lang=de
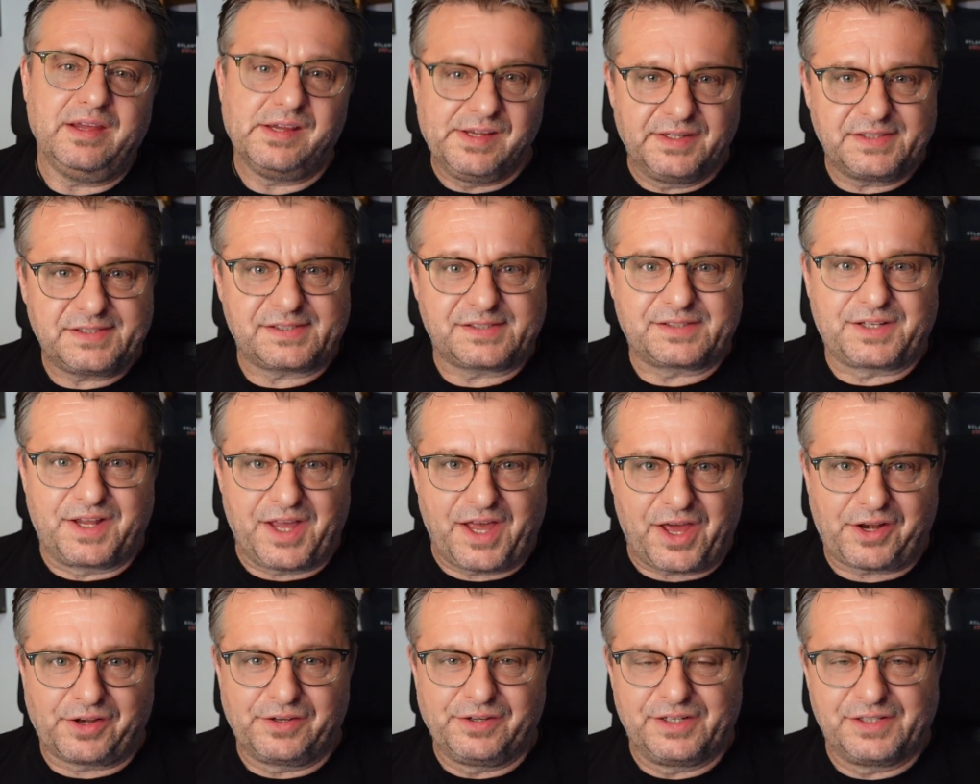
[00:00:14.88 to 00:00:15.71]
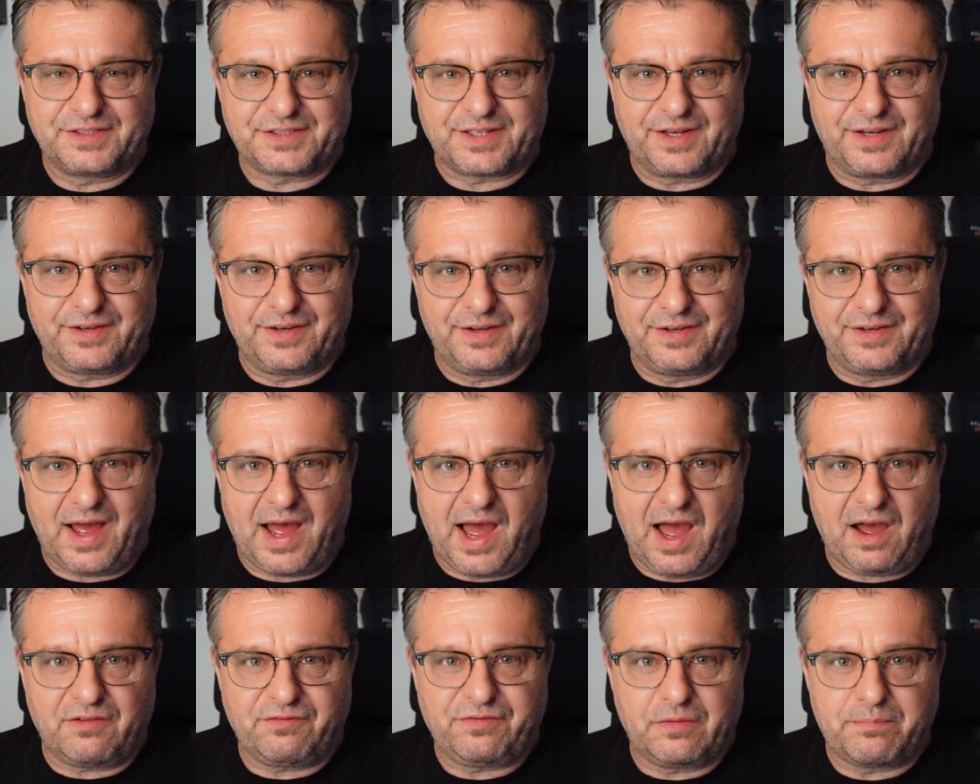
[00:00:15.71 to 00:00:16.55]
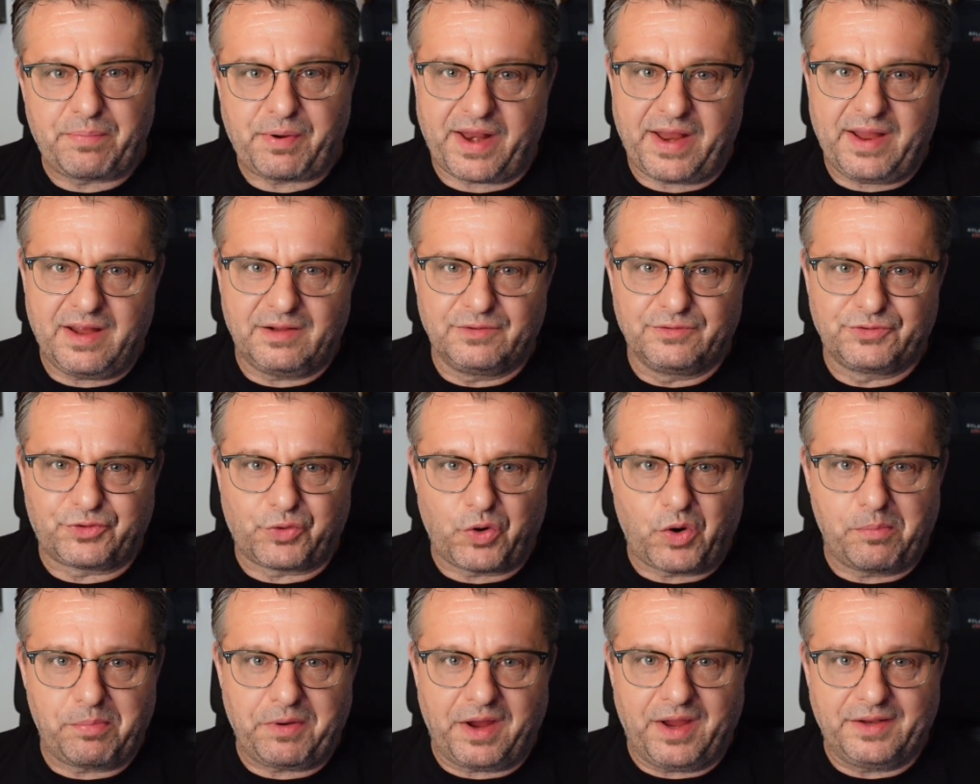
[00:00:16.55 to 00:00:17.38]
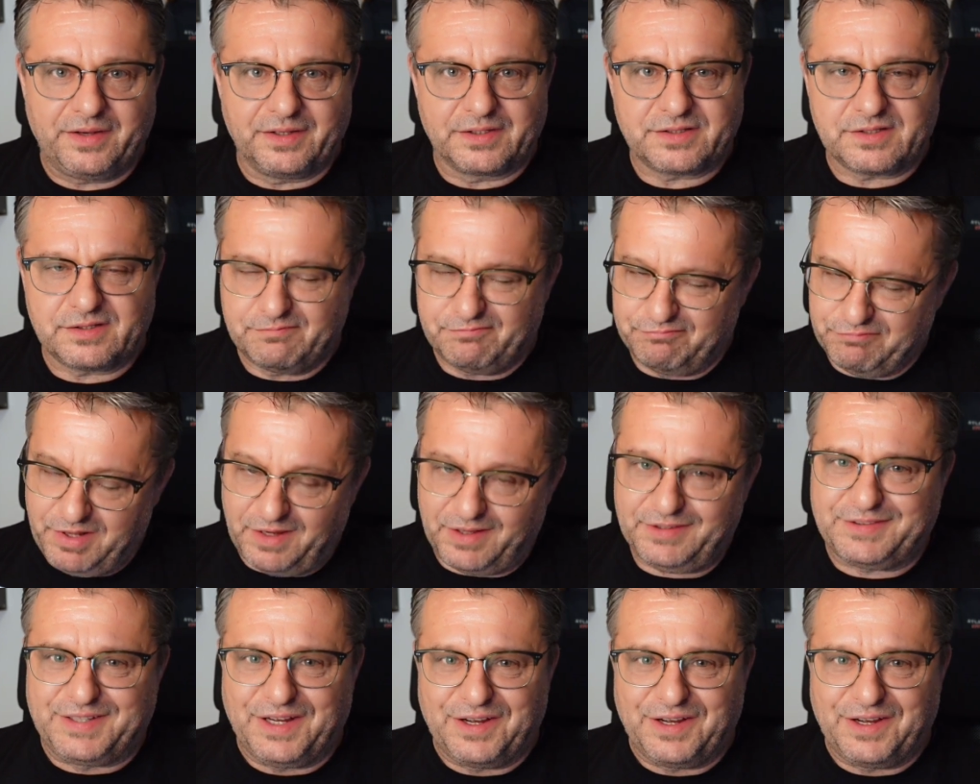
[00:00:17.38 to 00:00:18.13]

isst gerne seinen Haferbrei und Robbie Anderson, na,